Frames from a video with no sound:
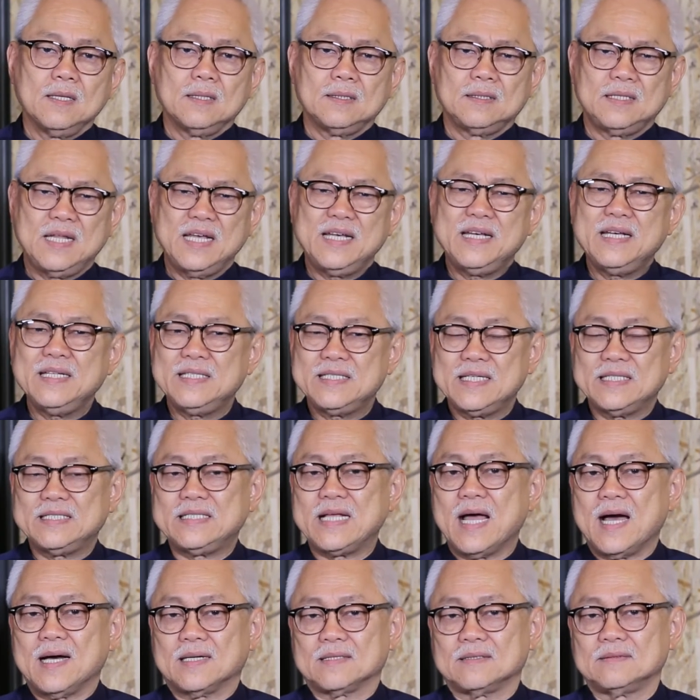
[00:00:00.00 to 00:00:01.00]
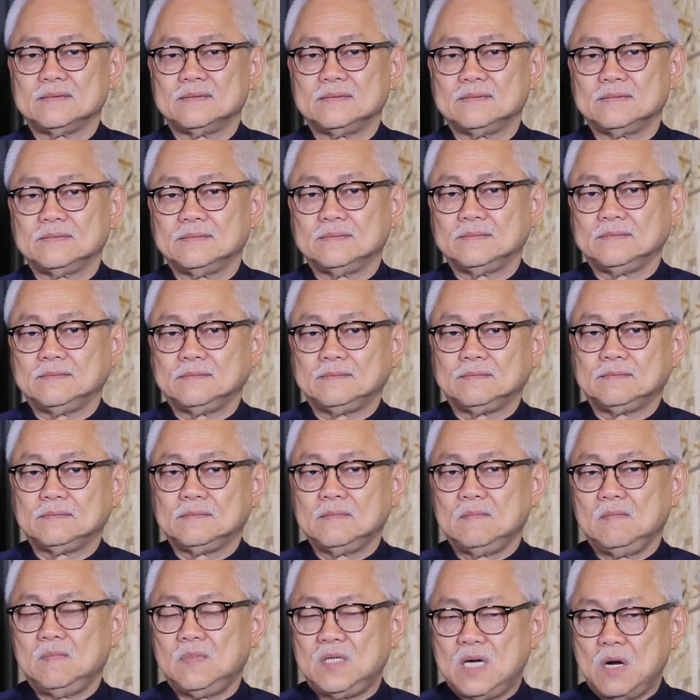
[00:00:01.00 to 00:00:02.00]
ในคิสจักร
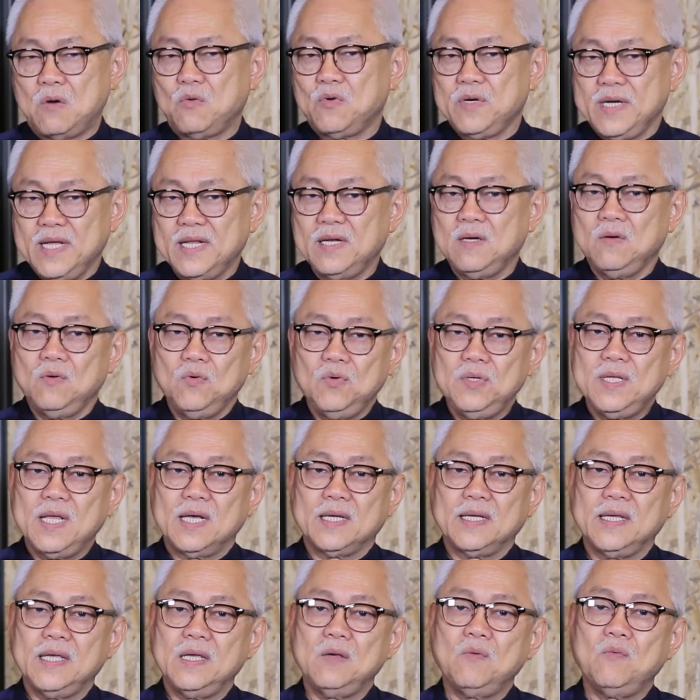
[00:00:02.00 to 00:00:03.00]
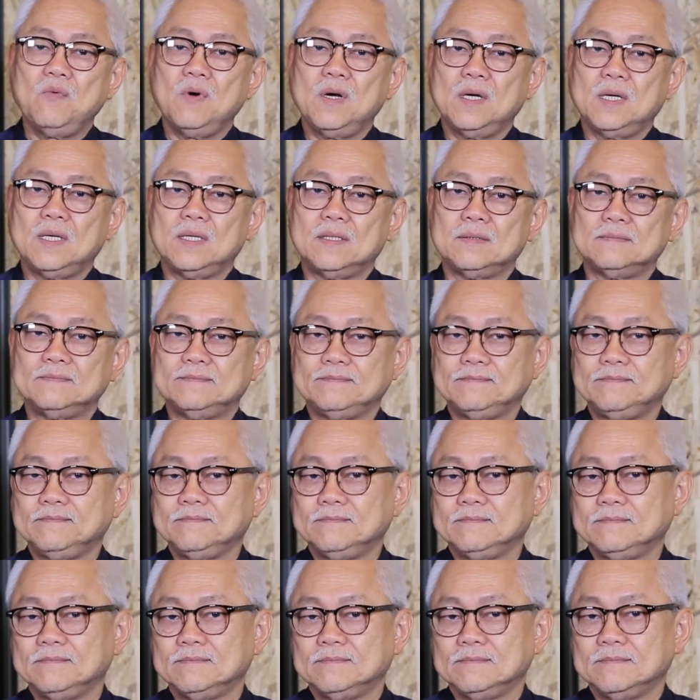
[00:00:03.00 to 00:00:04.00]
เราเรียนรู้อย่างนี้ว่า
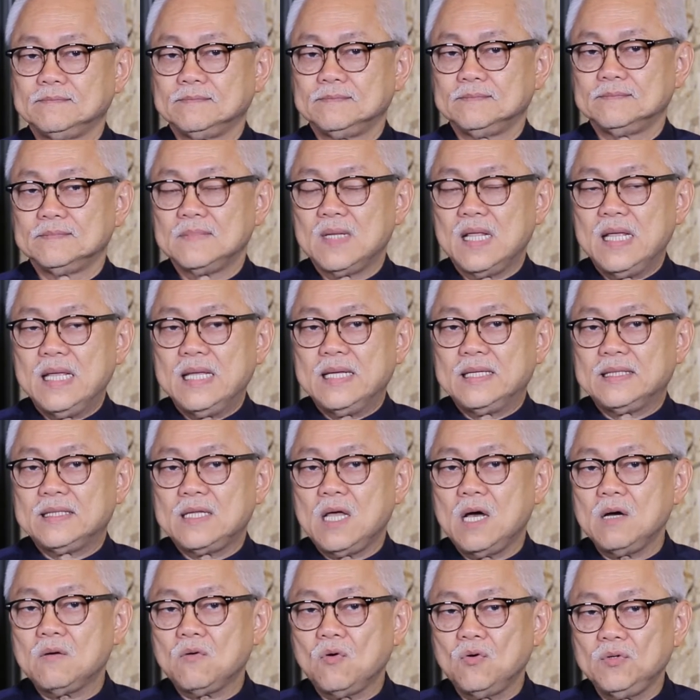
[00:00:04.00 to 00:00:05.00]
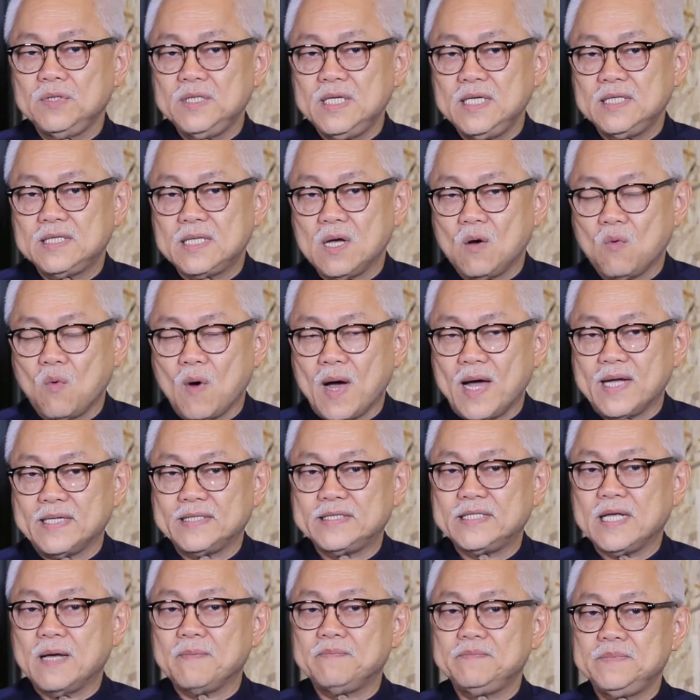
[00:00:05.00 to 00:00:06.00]
ถ้าคนที่ถวาย
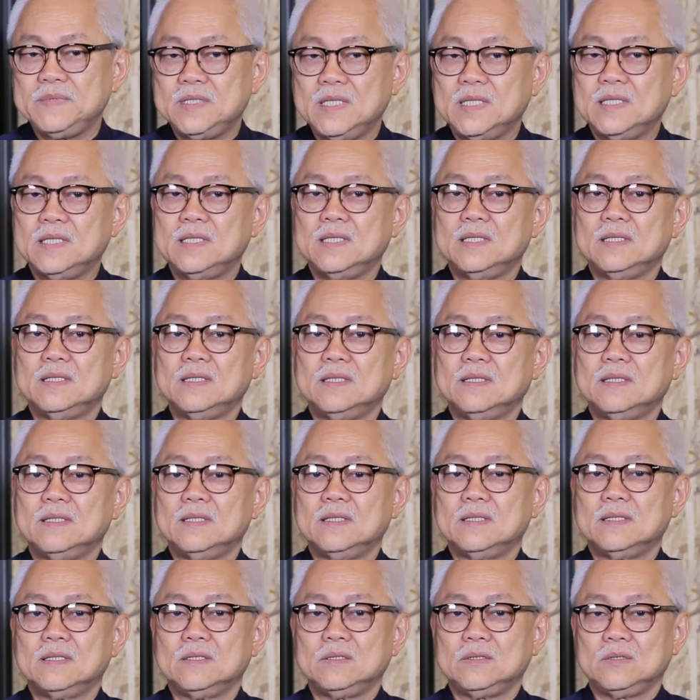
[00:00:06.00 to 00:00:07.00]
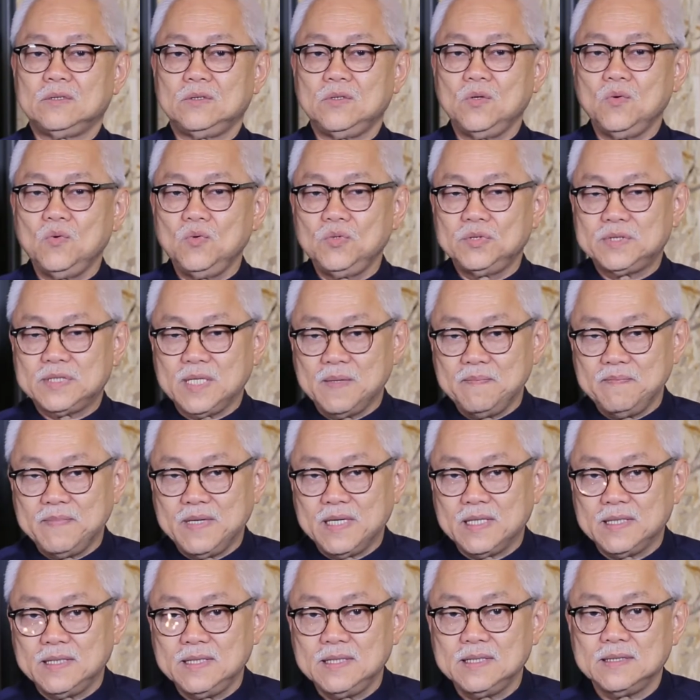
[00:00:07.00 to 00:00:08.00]
ทรัพย์ เยอะดูเสมือ
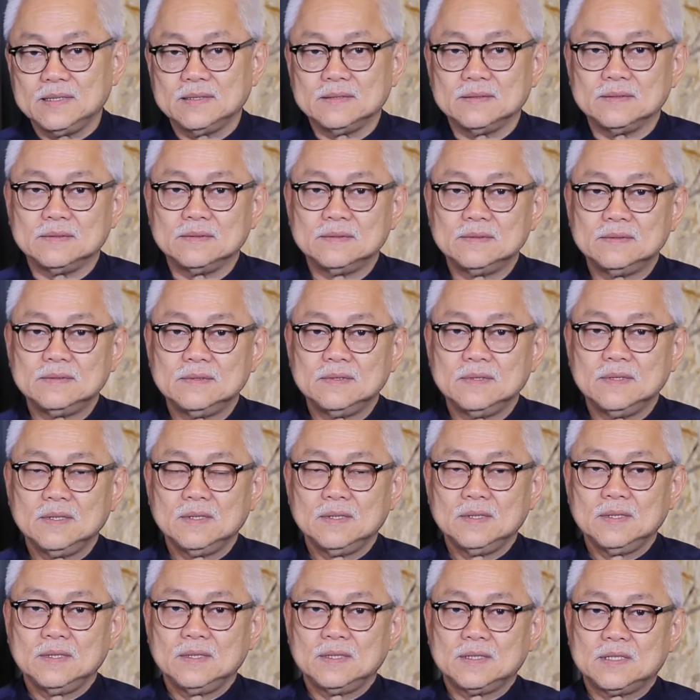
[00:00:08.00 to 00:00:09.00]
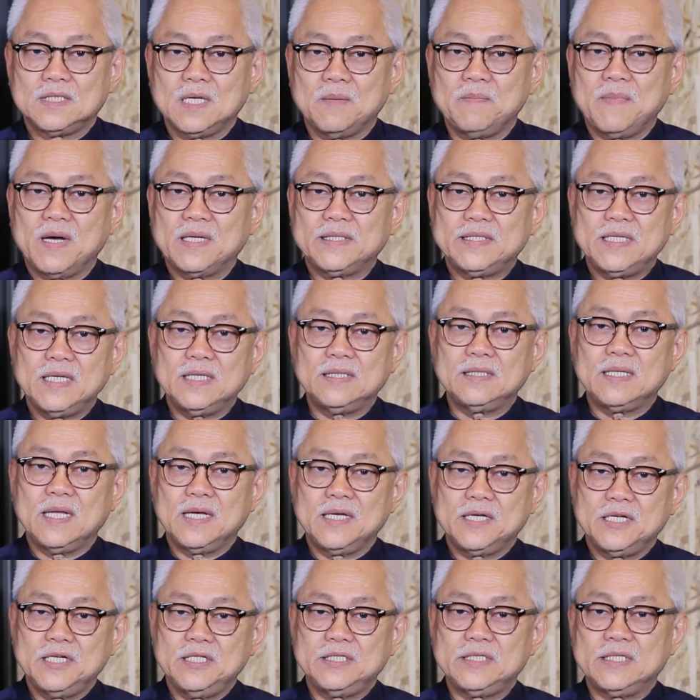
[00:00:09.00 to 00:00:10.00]
นหนึ่ง สมาชิกใน
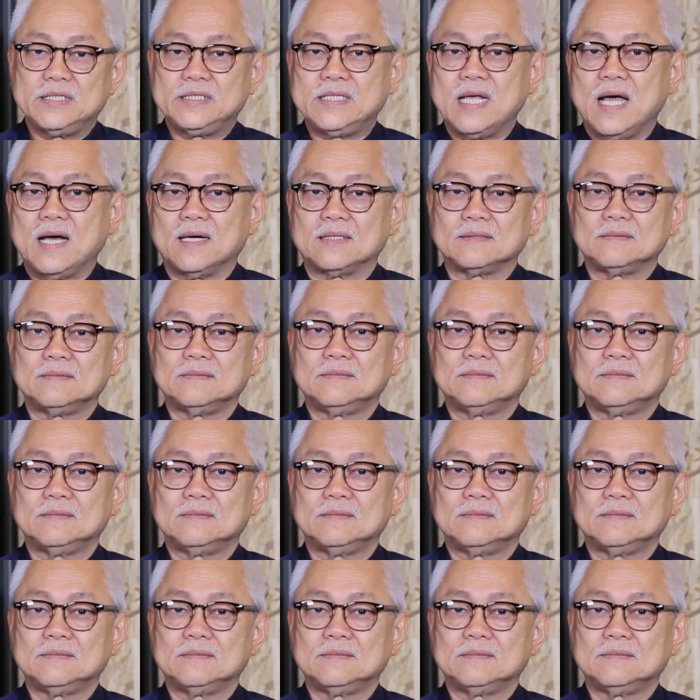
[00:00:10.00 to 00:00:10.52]
คิสจักร